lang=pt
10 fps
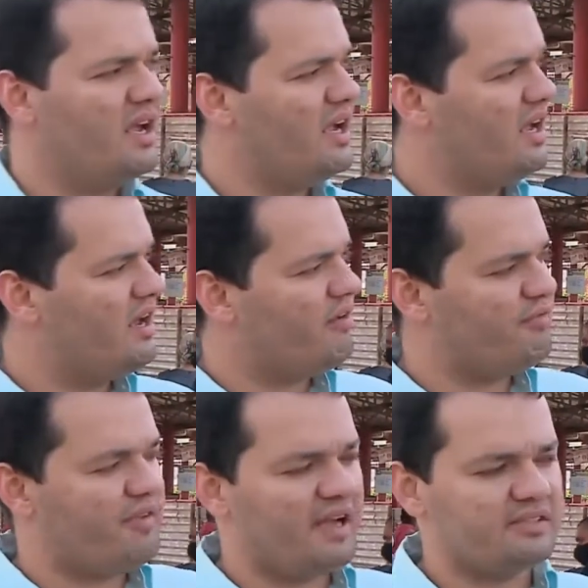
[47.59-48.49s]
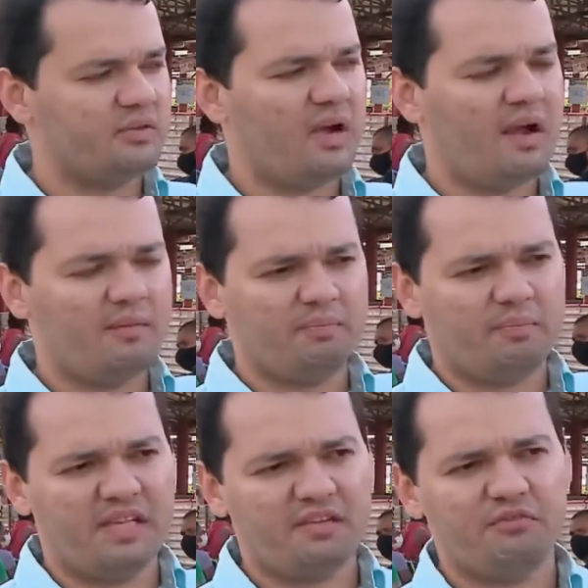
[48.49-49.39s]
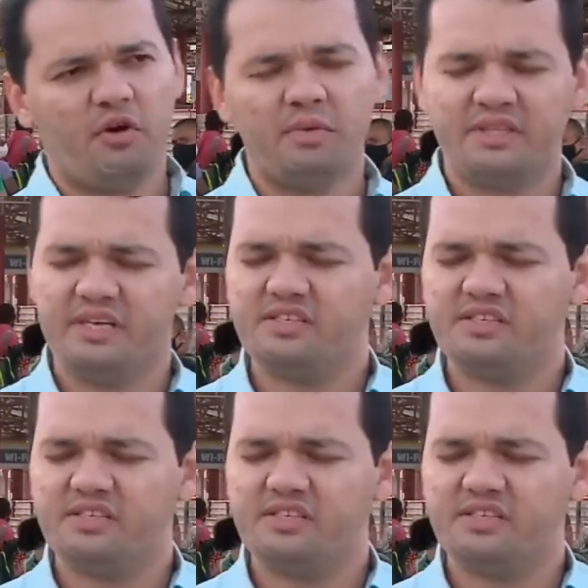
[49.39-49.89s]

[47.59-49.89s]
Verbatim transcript: é, façam a plataforma 3 e